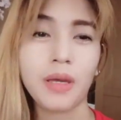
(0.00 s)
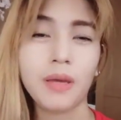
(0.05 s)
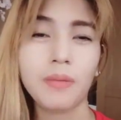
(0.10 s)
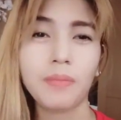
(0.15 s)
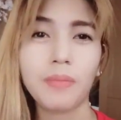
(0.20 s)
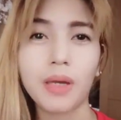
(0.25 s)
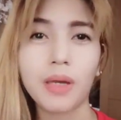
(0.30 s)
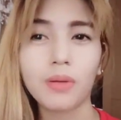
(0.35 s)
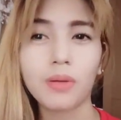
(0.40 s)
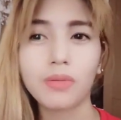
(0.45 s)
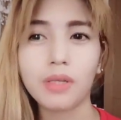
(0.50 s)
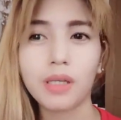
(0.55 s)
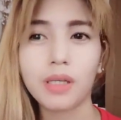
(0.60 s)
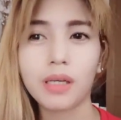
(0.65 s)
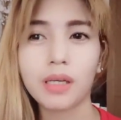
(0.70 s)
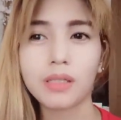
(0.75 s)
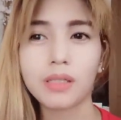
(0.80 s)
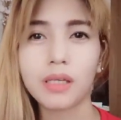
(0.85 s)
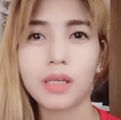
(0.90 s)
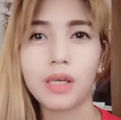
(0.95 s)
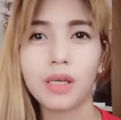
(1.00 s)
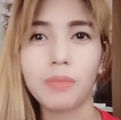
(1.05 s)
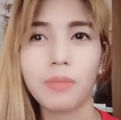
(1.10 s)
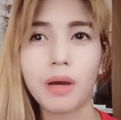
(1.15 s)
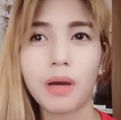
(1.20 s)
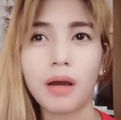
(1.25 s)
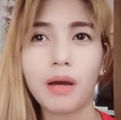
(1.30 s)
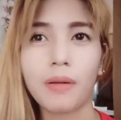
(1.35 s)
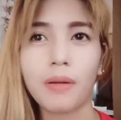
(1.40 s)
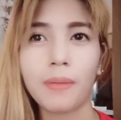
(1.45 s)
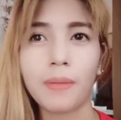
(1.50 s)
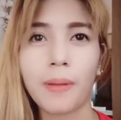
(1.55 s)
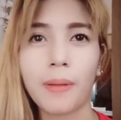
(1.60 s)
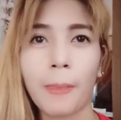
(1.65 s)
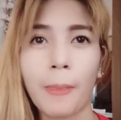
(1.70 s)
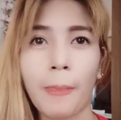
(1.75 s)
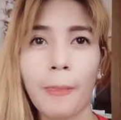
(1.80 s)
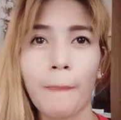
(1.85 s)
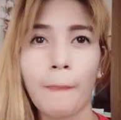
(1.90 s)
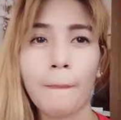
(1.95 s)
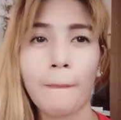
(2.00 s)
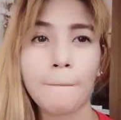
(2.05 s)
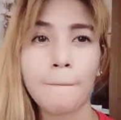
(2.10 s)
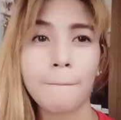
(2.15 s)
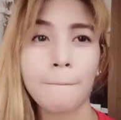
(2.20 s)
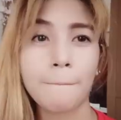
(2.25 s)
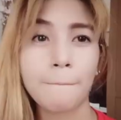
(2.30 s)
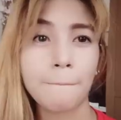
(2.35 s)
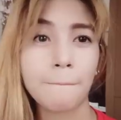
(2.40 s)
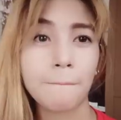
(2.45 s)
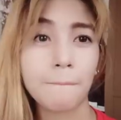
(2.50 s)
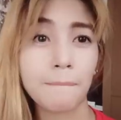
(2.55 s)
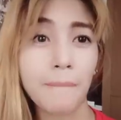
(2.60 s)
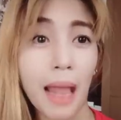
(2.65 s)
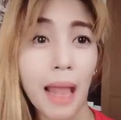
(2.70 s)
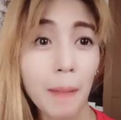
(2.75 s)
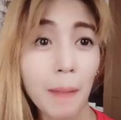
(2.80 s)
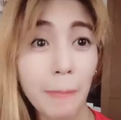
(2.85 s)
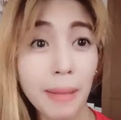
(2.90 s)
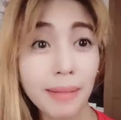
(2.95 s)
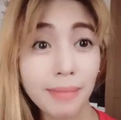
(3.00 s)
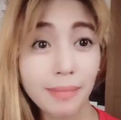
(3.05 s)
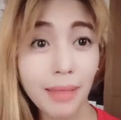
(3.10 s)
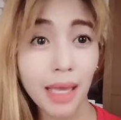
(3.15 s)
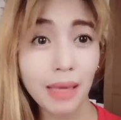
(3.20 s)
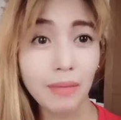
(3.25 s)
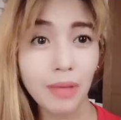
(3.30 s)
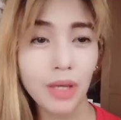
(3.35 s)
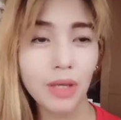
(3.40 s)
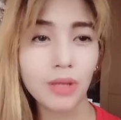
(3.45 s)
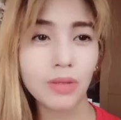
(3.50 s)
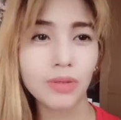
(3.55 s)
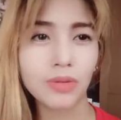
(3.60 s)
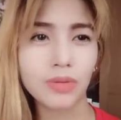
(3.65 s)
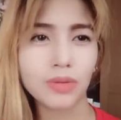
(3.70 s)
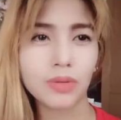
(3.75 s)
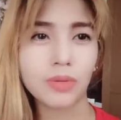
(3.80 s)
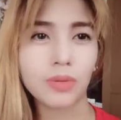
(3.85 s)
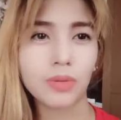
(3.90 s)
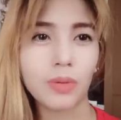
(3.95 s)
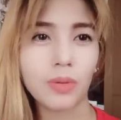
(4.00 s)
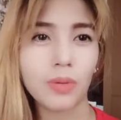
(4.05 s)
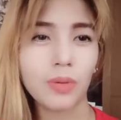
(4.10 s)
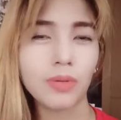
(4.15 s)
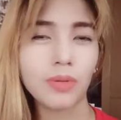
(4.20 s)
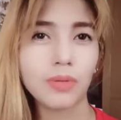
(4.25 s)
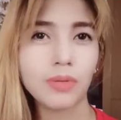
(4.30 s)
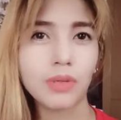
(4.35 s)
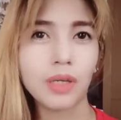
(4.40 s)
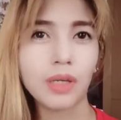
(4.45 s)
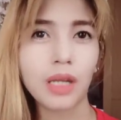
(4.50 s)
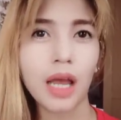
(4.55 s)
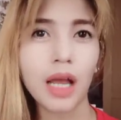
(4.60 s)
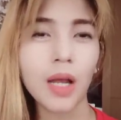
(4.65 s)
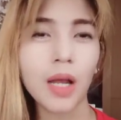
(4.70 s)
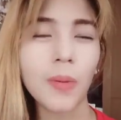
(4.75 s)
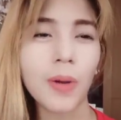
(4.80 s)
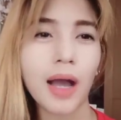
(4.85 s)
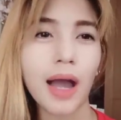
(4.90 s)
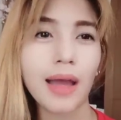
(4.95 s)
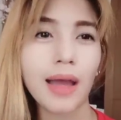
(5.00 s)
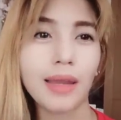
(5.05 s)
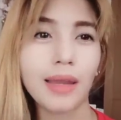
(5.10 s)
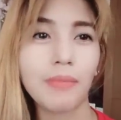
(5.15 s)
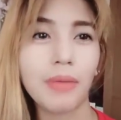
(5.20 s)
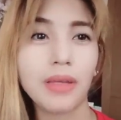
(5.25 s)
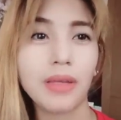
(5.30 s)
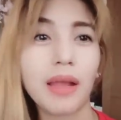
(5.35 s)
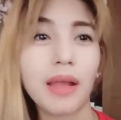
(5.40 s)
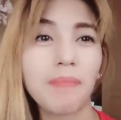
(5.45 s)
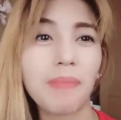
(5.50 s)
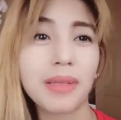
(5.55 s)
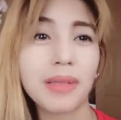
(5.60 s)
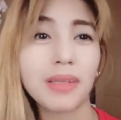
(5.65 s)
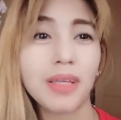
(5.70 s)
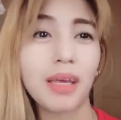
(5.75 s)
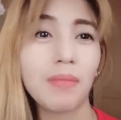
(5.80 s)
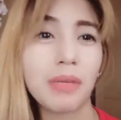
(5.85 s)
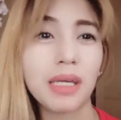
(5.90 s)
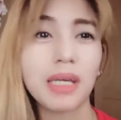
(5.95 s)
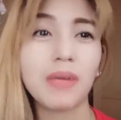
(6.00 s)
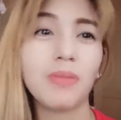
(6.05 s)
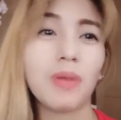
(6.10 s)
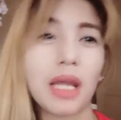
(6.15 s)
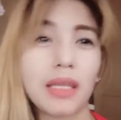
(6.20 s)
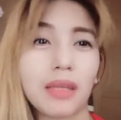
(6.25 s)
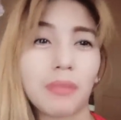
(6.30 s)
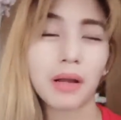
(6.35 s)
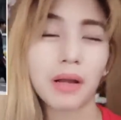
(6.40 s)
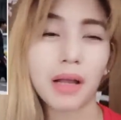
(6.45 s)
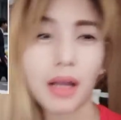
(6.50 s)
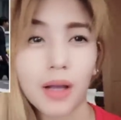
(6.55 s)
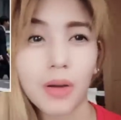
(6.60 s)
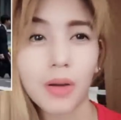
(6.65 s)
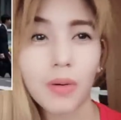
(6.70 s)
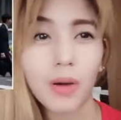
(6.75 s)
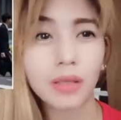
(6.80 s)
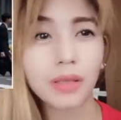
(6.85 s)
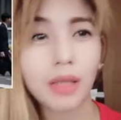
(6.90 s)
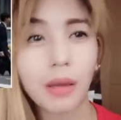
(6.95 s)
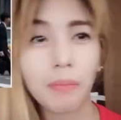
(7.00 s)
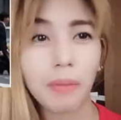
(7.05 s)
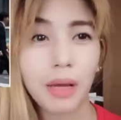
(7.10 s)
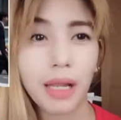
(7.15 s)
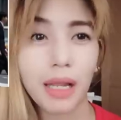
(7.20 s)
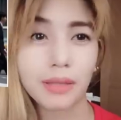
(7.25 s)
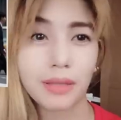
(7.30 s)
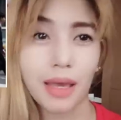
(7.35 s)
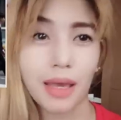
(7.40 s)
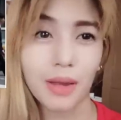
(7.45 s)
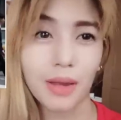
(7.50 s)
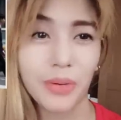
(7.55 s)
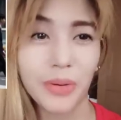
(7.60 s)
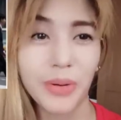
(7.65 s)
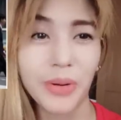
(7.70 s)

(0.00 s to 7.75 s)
Meron din kasing ibang, dahil pandemic, ginagawang alibay. Dahil pandemic, wala tayong magagawa, tambay lang tayo.